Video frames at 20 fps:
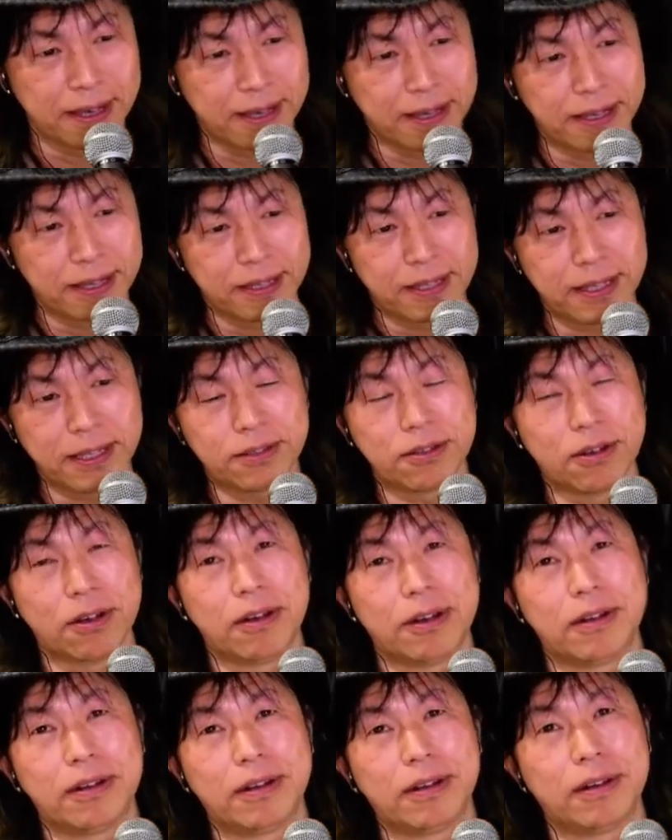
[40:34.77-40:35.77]
きっ
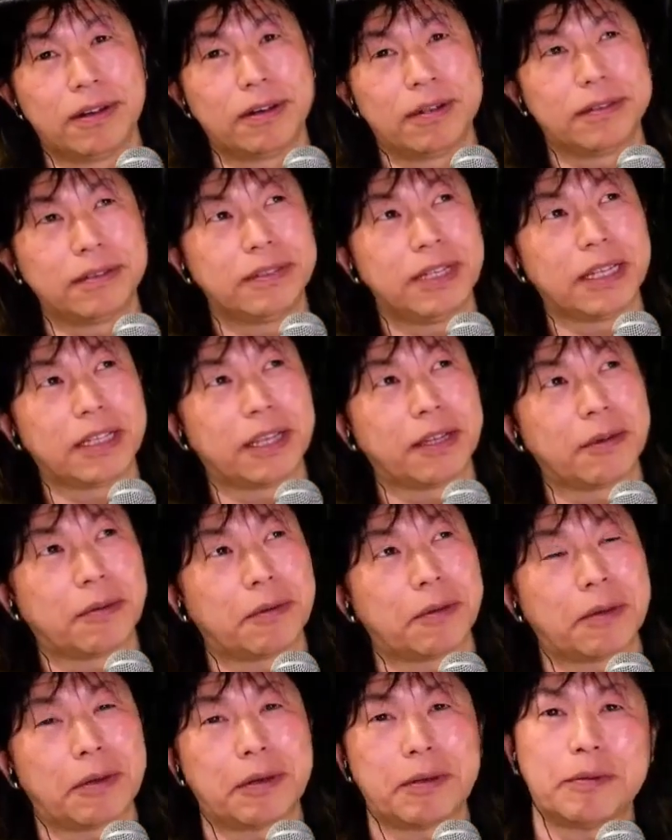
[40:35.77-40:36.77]
と、だって、
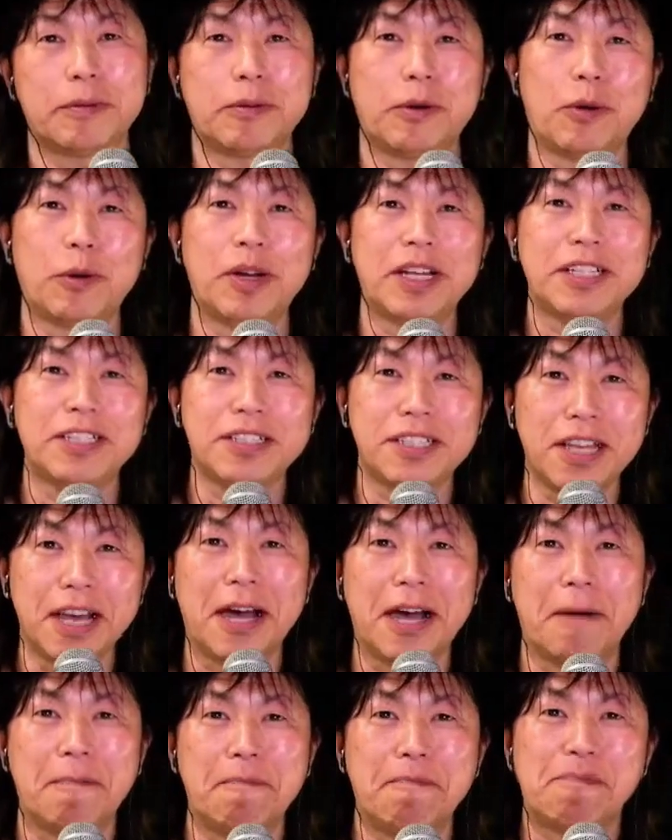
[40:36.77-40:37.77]
同じ
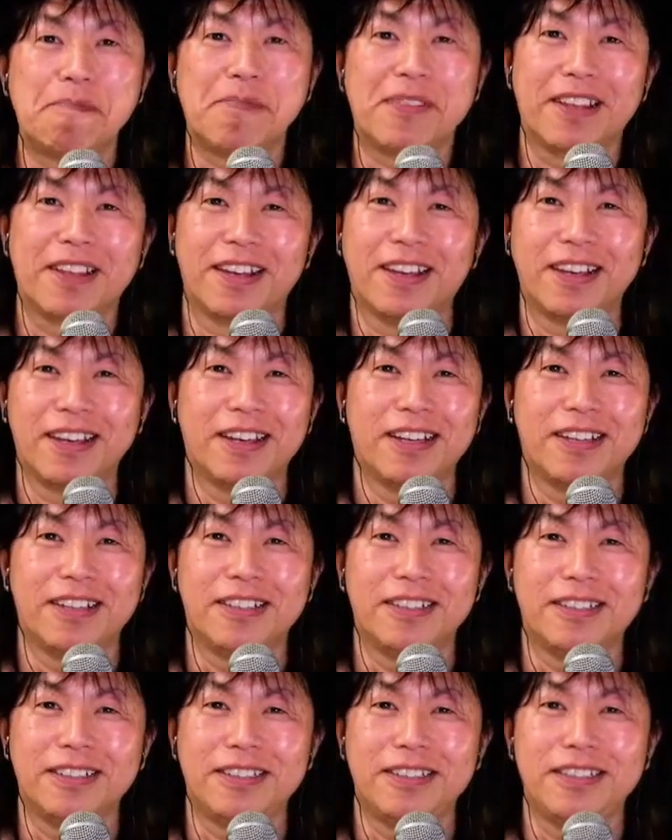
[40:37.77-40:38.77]
さ、
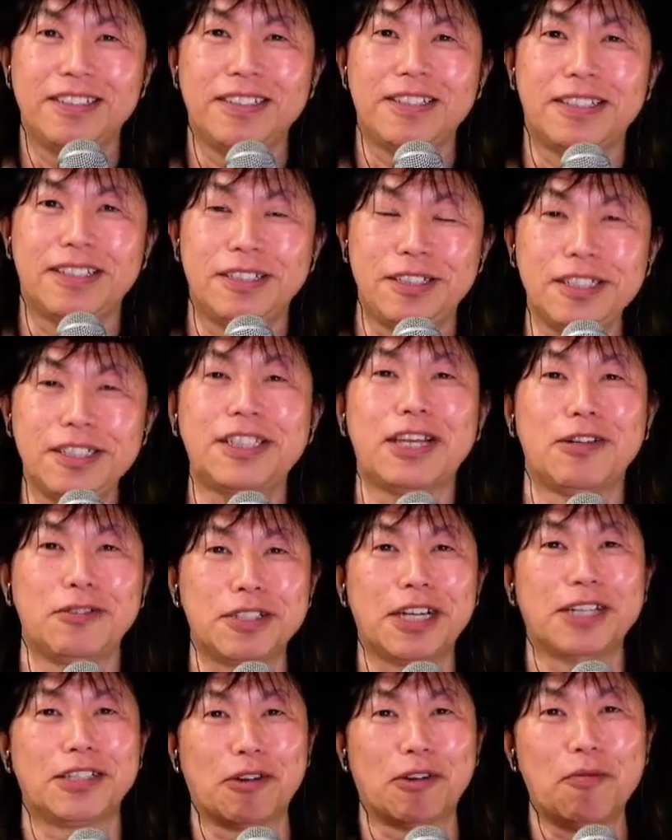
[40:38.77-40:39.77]
人人生の時
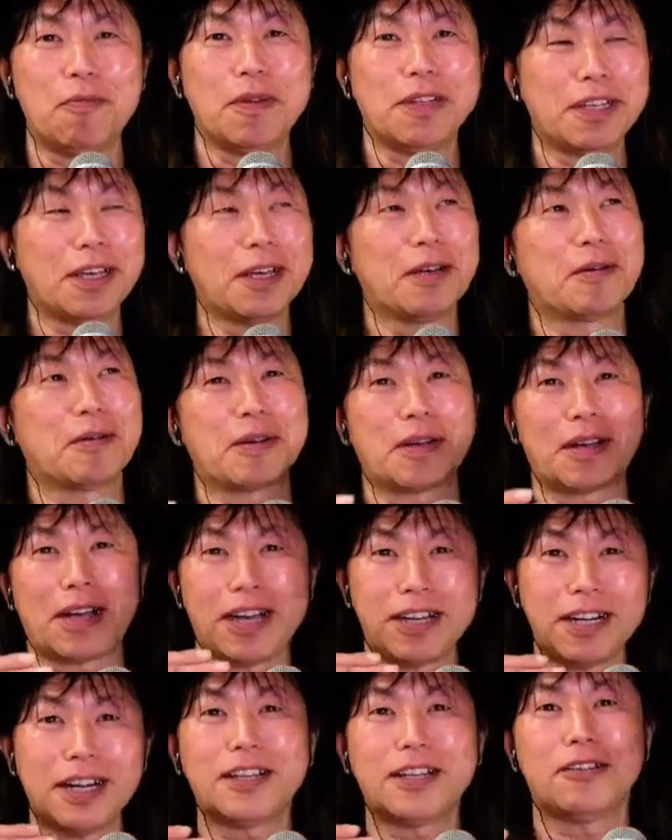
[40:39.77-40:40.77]
間ってほんまに
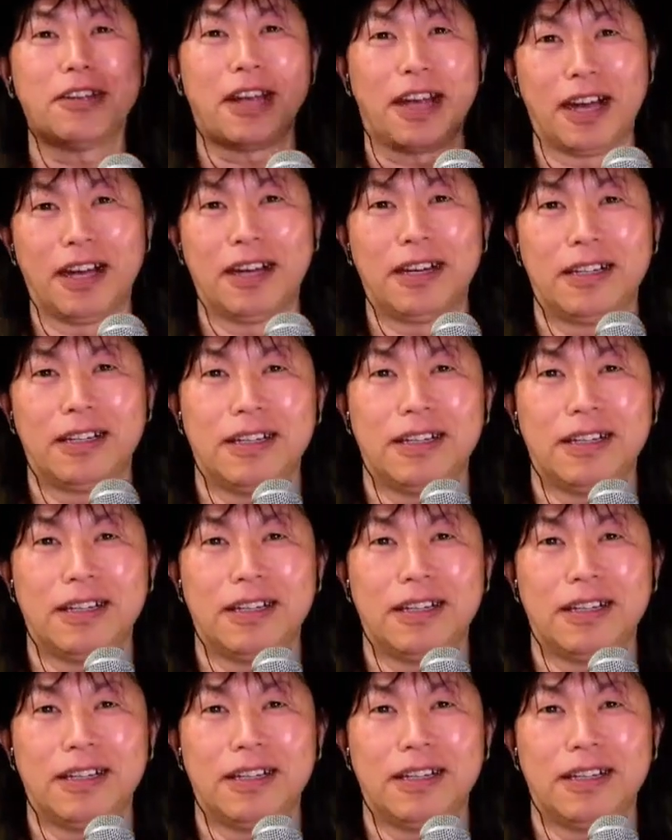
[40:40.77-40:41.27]
限られてるやん。